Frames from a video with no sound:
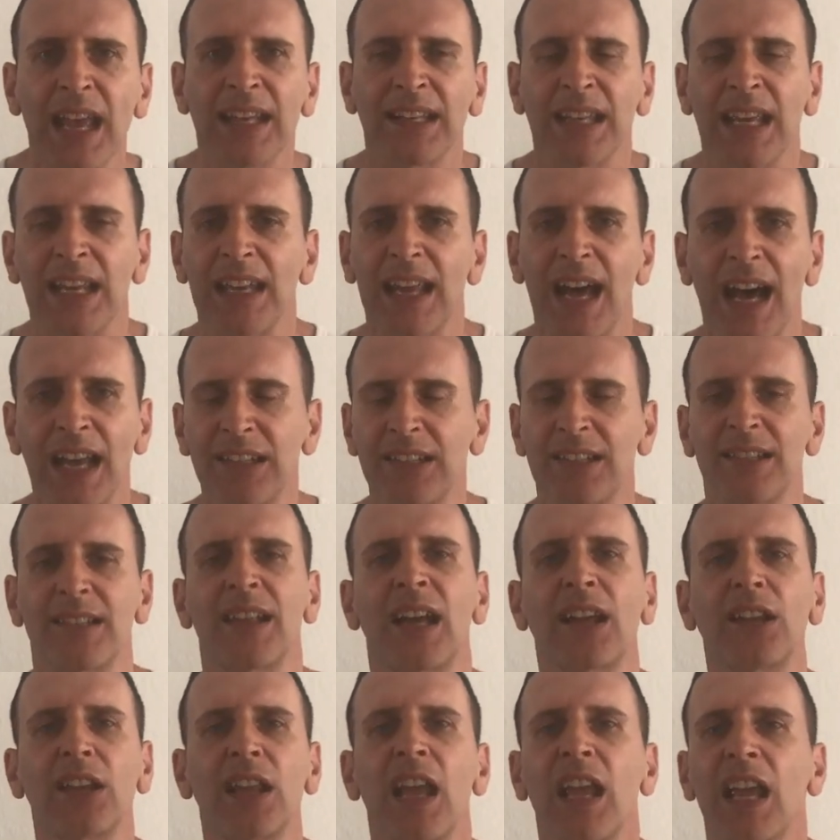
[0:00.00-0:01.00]
Denn er hat
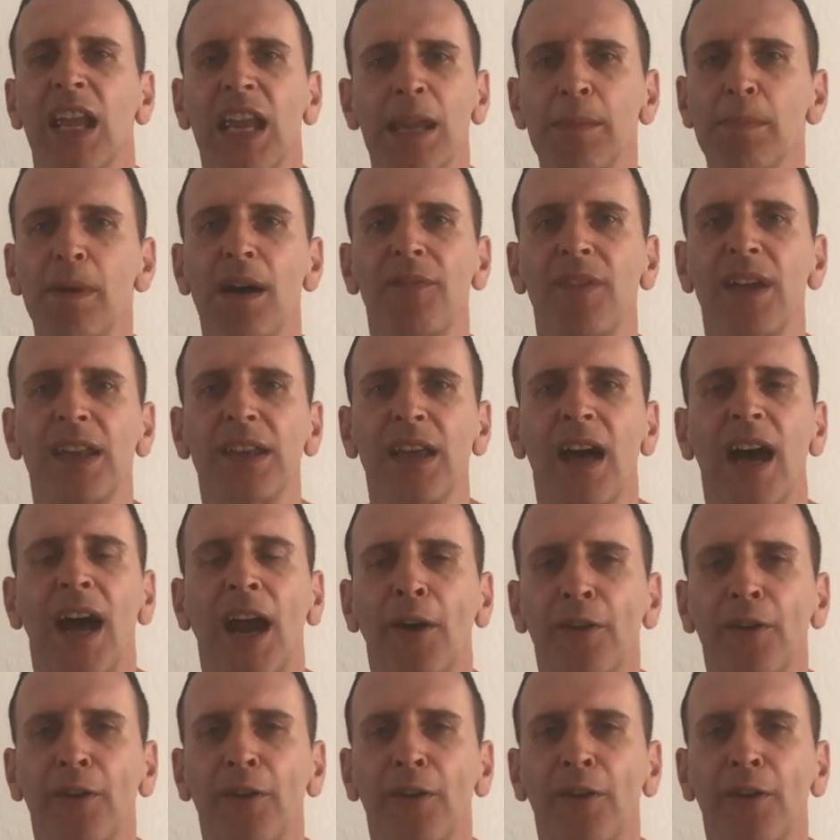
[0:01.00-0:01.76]
gesagt, immer wenn der